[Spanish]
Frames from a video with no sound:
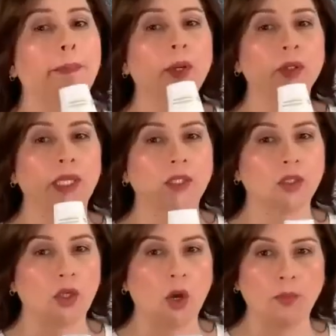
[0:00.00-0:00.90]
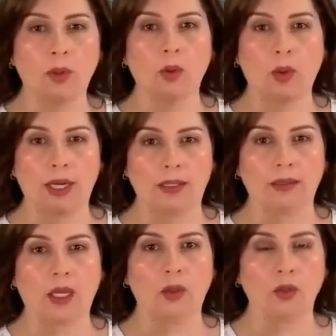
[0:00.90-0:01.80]
protección por
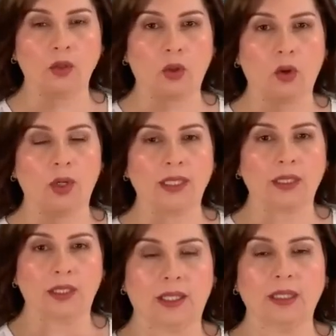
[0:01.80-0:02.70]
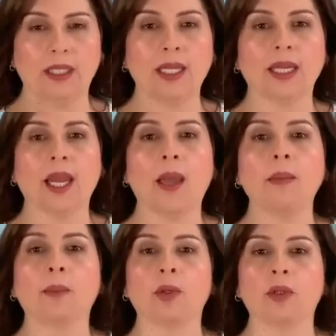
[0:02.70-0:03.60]
48 horas, decir, que
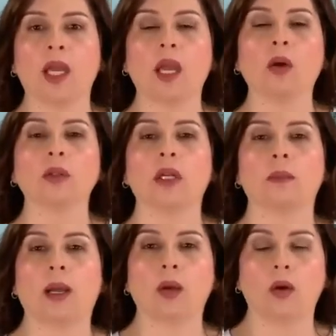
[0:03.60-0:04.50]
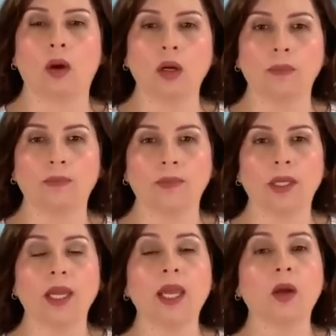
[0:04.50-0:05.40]
me protege contra el mal olor
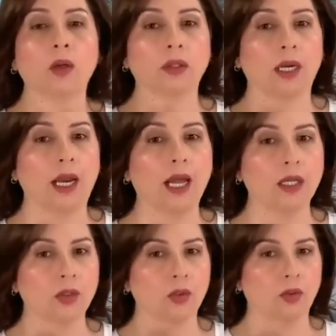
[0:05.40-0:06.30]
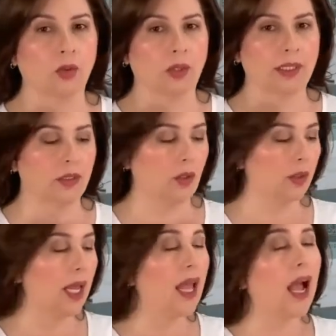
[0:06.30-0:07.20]
y contra la
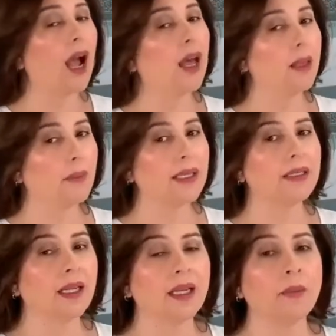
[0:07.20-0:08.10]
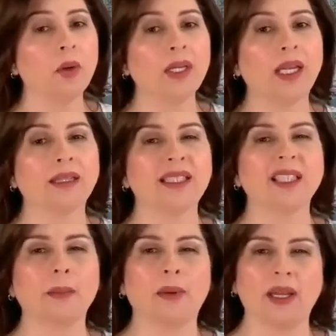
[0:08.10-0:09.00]
sudoración. Además tiene molientes
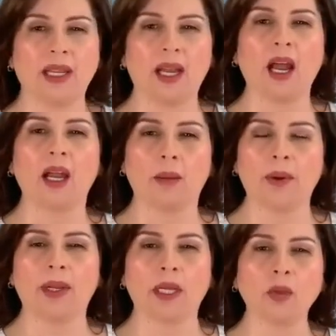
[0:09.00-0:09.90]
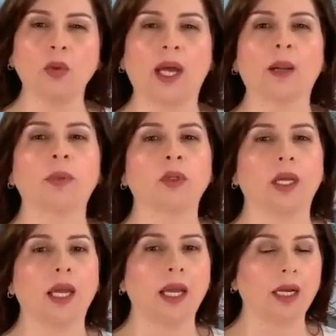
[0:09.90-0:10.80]
que me, van a ayudar a
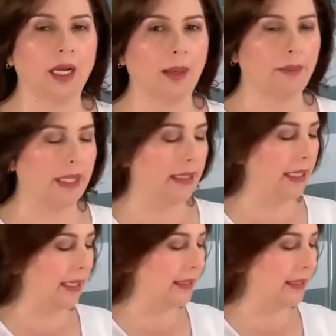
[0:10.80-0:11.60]
proteger la piel de la